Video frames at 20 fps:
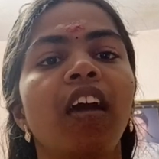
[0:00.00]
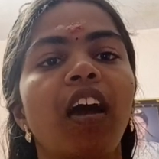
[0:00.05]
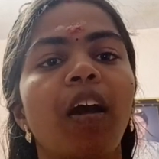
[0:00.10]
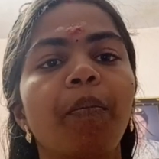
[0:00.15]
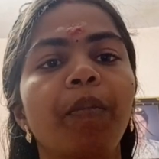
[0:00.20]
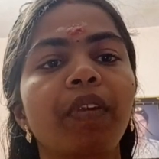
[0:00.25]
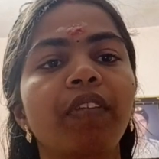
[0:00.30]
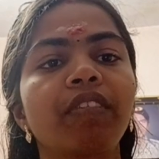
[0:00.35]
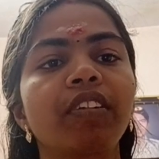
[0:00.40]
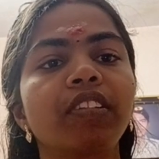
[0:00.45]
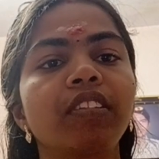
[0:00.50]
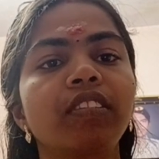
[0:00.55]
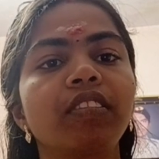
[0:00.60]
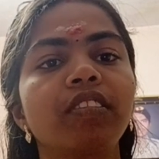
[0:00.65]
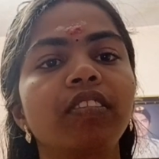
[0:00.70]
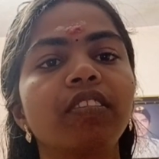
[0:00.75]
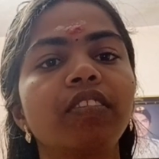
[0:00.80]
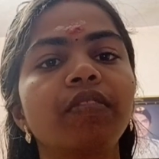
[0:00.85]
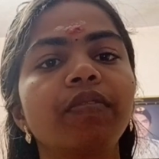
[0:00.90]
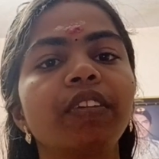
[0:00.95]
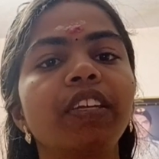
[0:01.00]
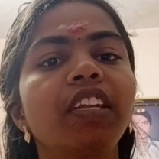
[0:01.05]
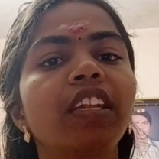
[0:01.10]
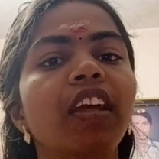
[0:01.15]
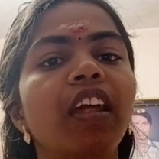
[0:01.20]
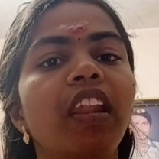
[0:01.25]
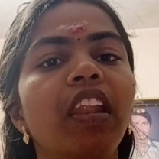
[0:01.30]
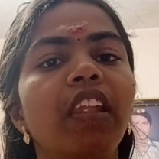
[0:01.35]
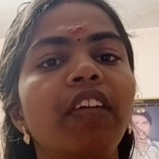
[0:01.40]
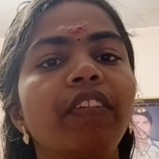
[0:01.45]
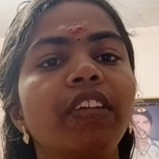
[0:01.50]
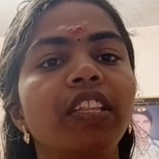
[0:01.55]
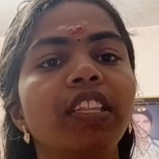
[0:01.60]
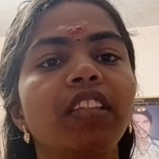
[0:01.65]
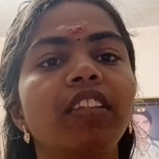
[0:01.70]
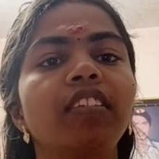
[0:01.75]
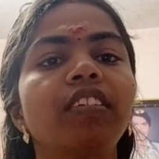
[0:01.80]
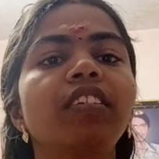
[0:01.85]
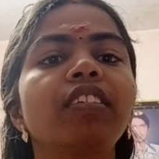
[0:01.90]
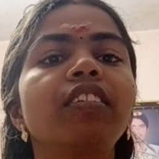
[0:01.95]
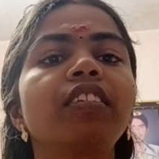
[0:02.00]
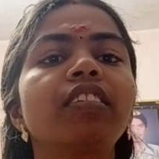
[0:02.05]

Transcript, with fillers: அப்புறம் வந்து வீடுகளில் வந்து